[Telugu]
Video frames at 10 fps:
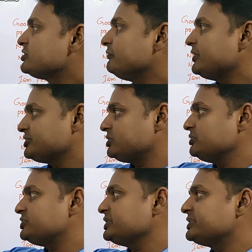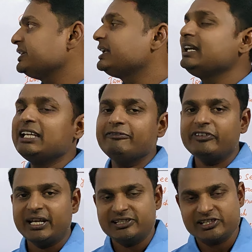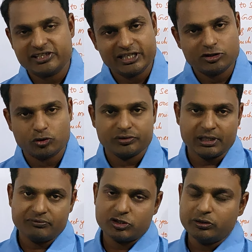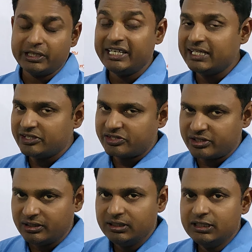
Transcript: సో ఫస్ట్ వచ్చేసి గ్రీటింగ్ ఫ్రేజెస్ నేర్చుకుందాం సో గ్రీటింగ్స్